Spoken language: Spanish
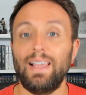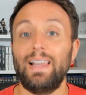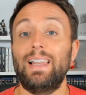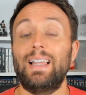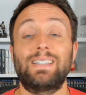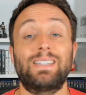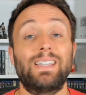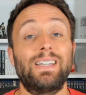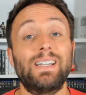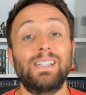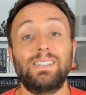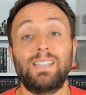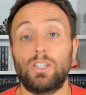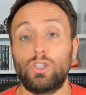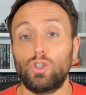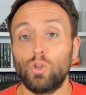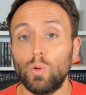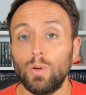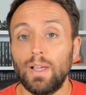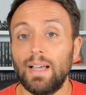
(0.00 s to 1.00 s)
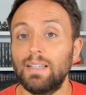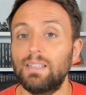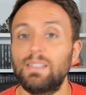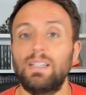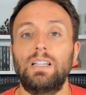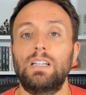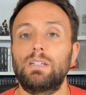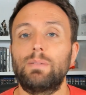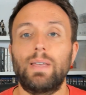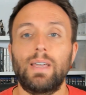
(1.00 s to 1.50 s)
La escena está chula, se
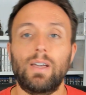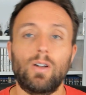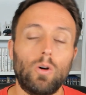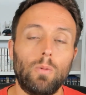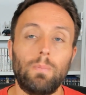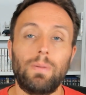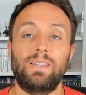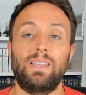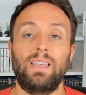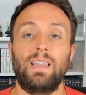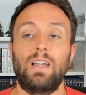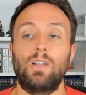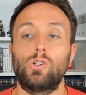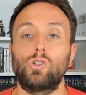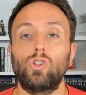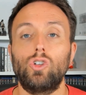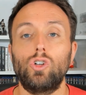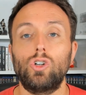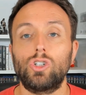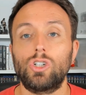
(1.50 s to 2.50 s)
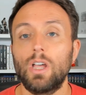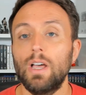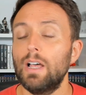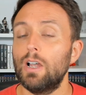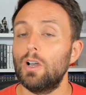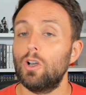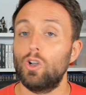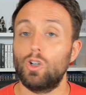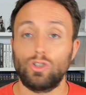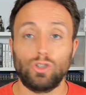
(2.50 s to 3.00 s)
les ve combatir a los dos,
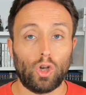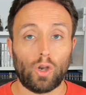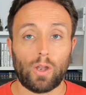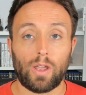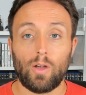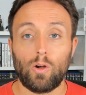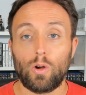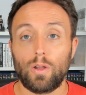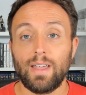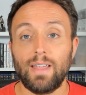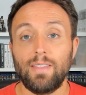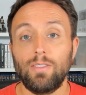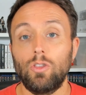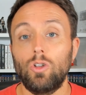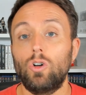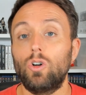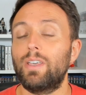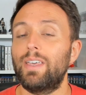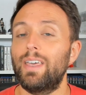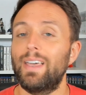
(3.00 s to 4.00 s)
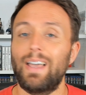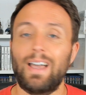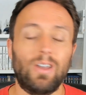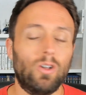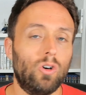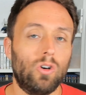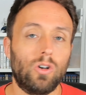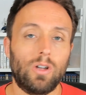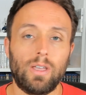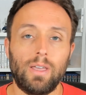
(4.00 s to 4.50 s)
los dos recordando quién
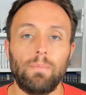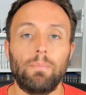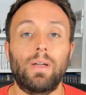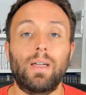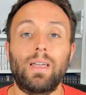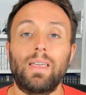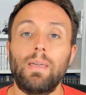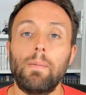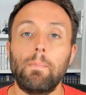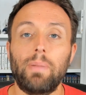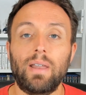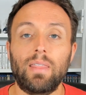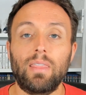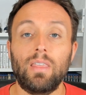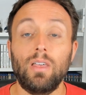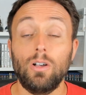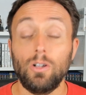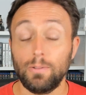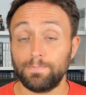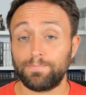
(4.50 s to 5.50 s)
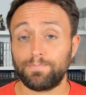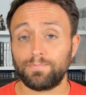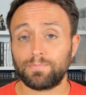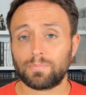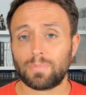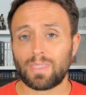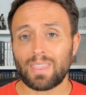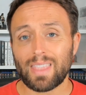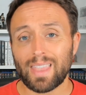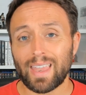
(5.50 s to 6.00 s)
ganó, quién, perdió,
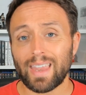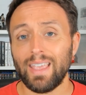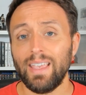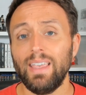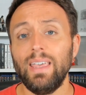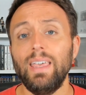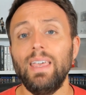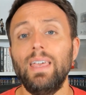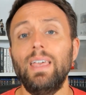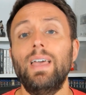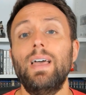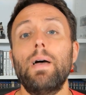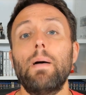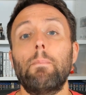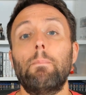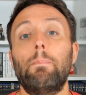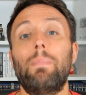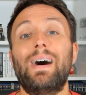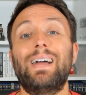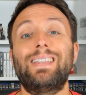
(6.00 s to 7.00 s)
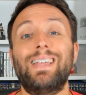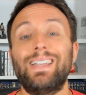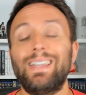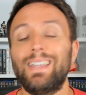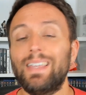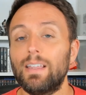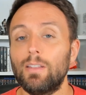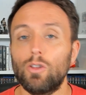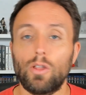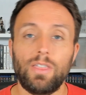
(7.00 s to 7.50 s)
y va
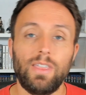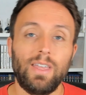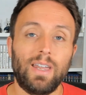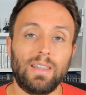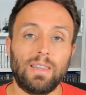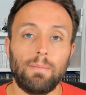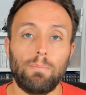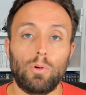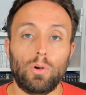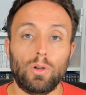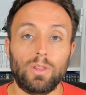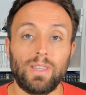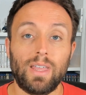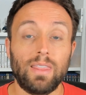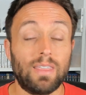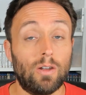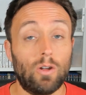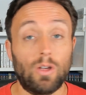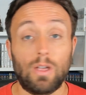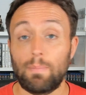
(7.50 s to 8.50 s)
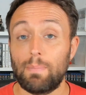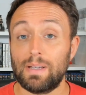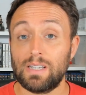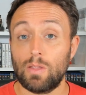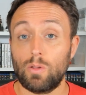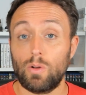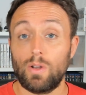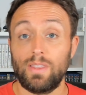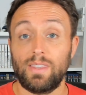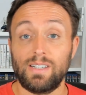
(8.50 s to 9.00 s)
teniendo cierta importancia lo que pasa
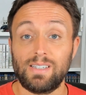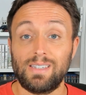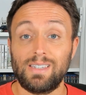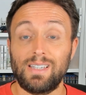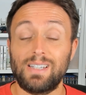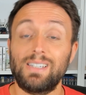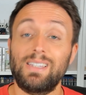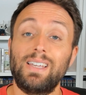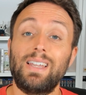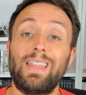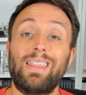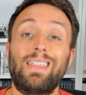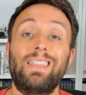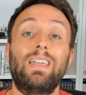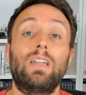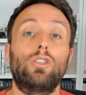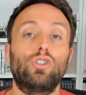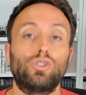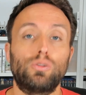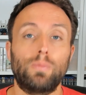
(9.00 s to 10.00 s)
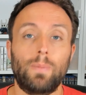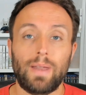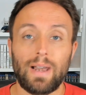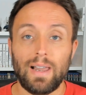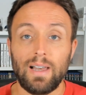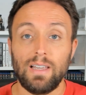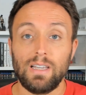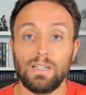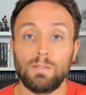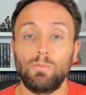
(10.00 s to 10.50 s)
durante esta escena, ciertos
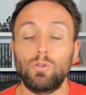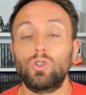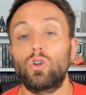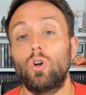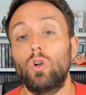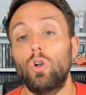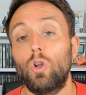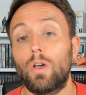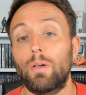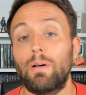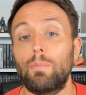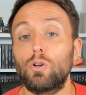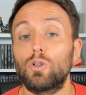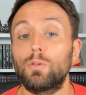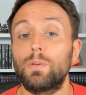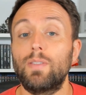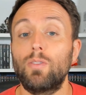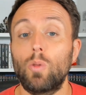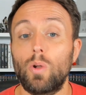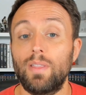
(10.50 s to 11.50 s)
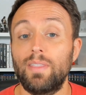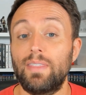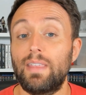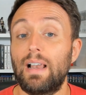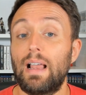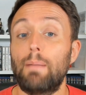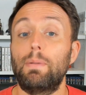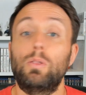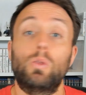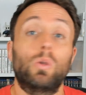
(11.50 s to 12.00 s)
paralelismos con lo que vamos viendo durante el
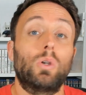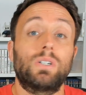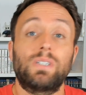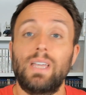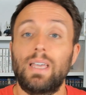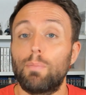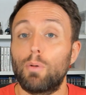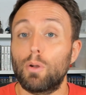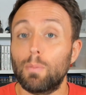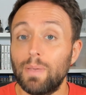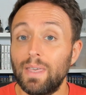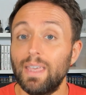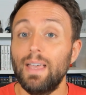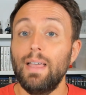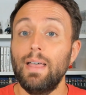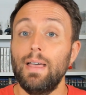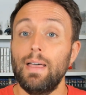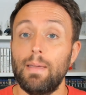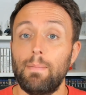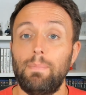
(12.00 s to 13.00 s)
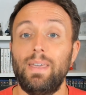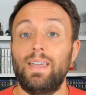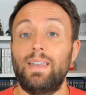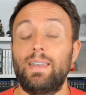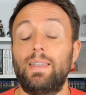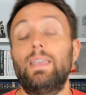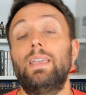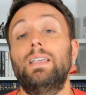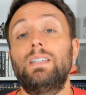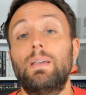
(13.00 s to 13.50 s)
capítulo. Así que por mí,
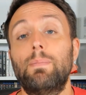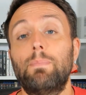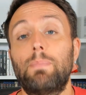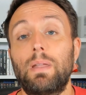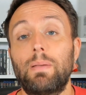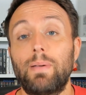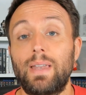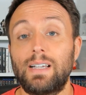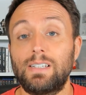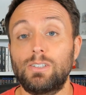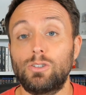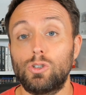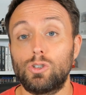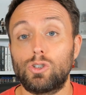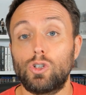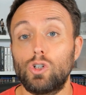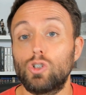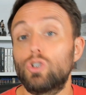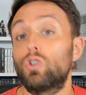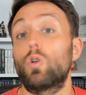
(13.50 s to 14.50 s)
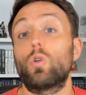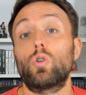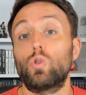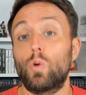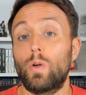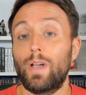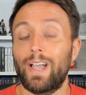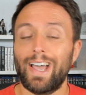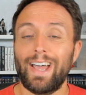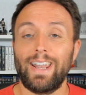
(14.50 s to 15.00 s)
bien, y siempre ver a estos dos con sus
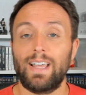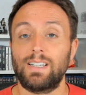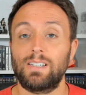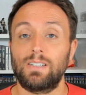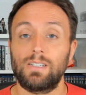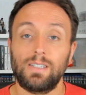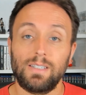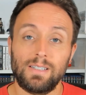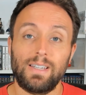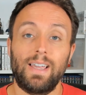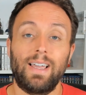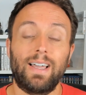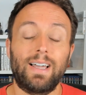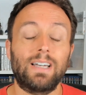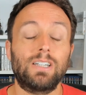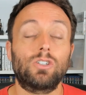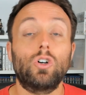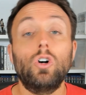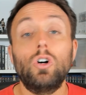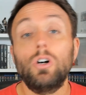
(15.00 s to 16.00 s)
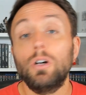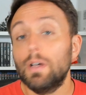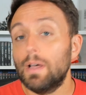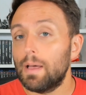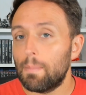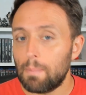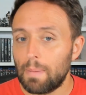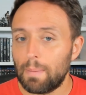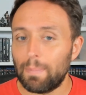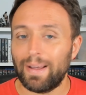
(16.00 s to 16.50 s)
caras sin casco,
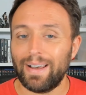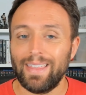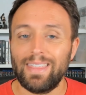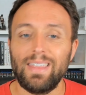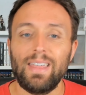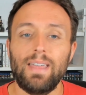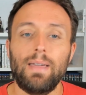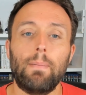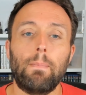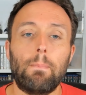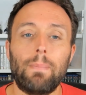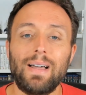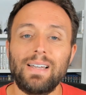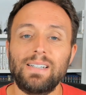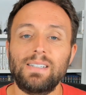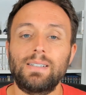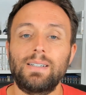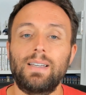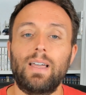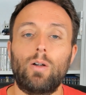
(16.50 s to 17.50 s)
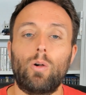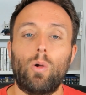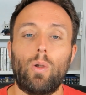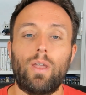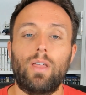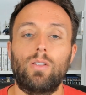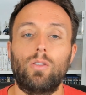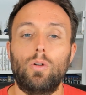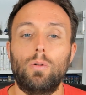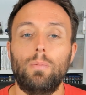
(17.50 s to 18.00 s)
me parece más que
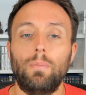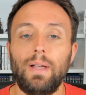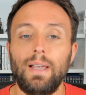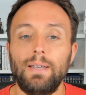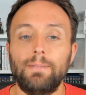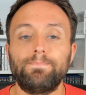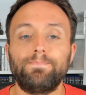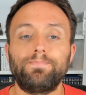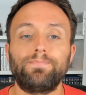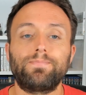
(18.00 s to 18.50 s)
correcto, ¿vale?